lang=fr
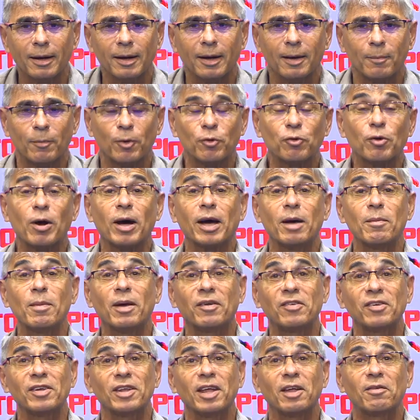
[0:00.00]
Bonsoir et
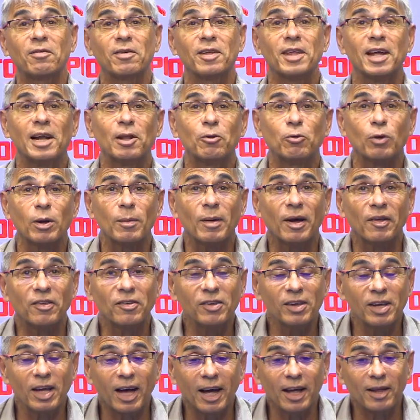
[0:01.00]
merci d'être fidèle tous les
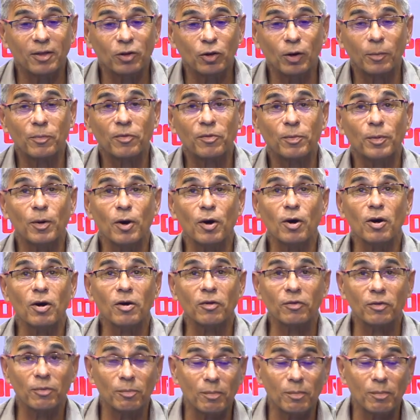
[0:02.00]
mardis à Top Sport.